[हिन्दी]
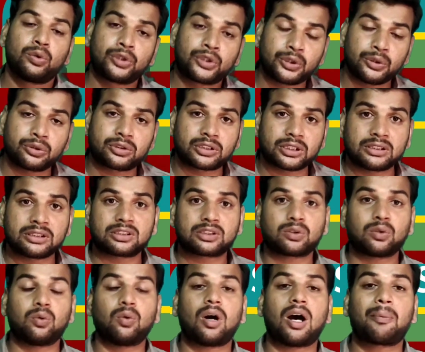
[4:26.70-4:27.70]
उन क्वेश्चंस
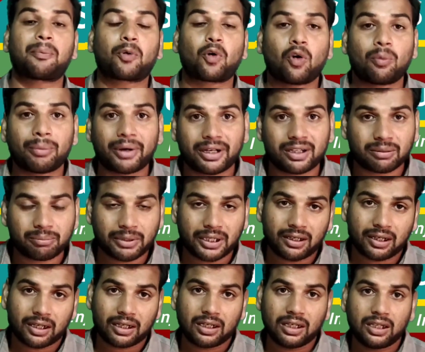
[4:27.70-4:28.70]
को आप कमेंट
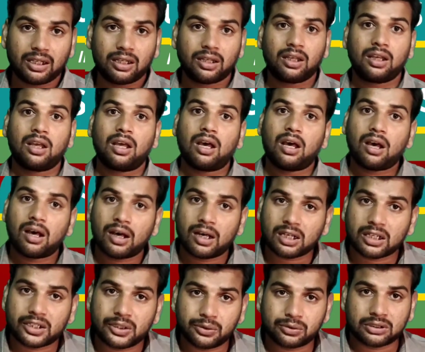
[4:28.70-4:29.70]
में डालें
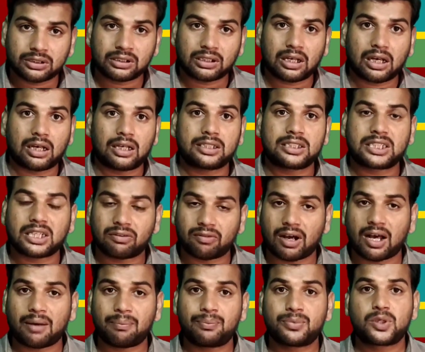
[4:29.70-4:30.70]
हर क्वेश्चन का
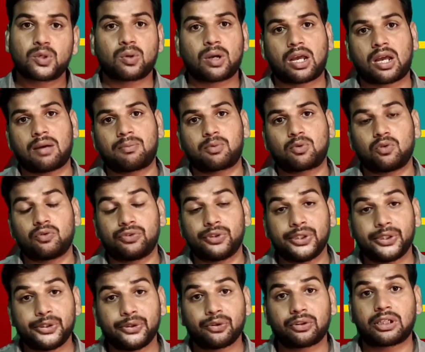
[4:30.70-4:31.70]
जवाब जो है आपको
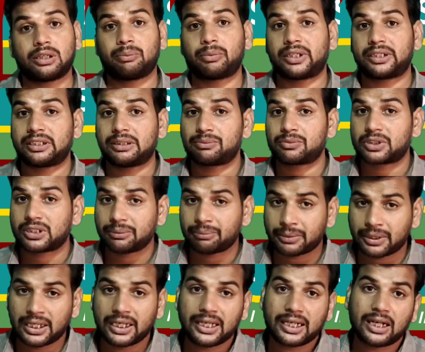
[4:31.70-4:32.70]
वीडियो के माध्यम से
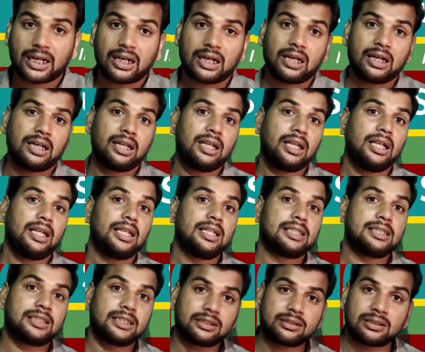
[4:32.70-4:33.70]
मिलेगा
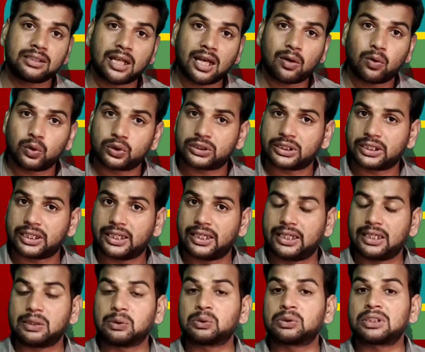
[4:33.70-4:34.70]
जितना हो
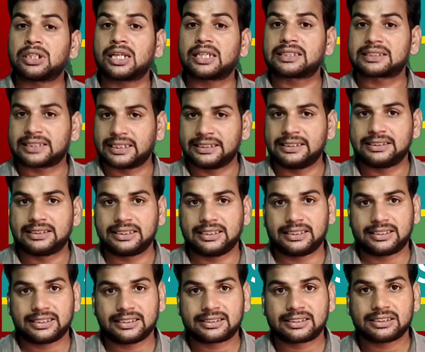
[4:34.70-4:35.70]
सके उतना सही
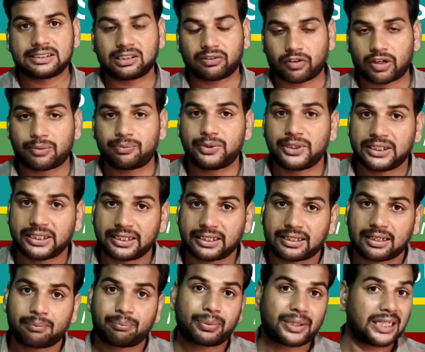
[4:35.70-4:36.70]
तरीके से जवाब देने
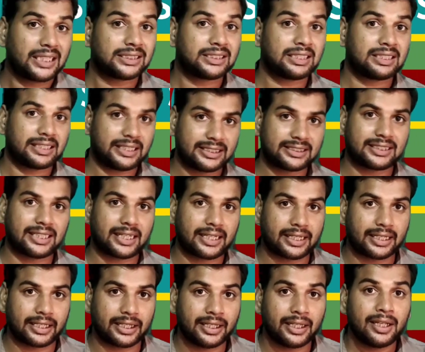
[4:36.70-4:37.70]
का प्रयत्न रहता
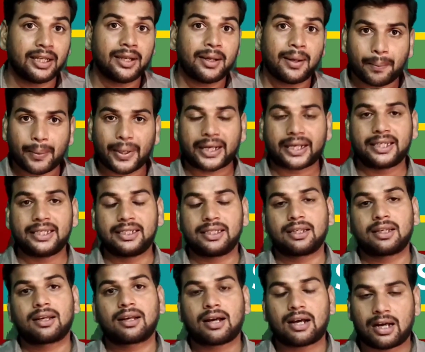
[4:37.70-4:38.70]
है बाकी
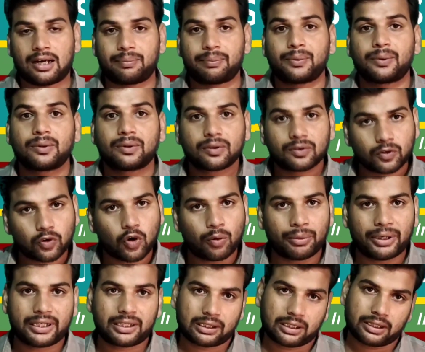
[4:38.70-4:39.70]
आप
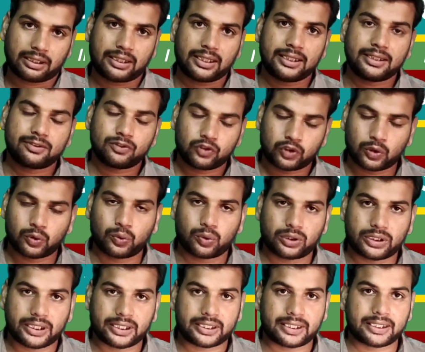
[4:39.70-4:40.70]
कमेंट करके
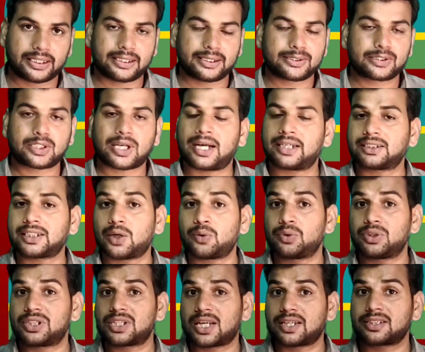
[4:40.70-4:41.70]
ज़रूर देखें चाहता
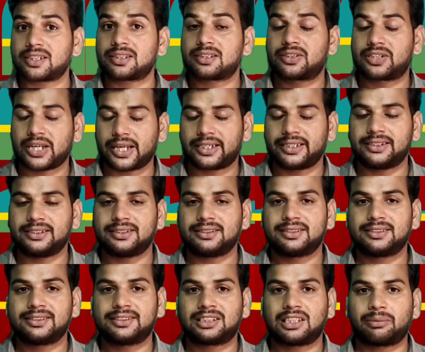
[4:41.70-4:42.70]
हूँ इजाज़त जय
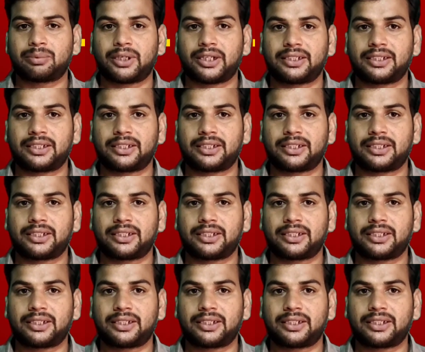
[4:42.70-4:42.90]
हिंद जय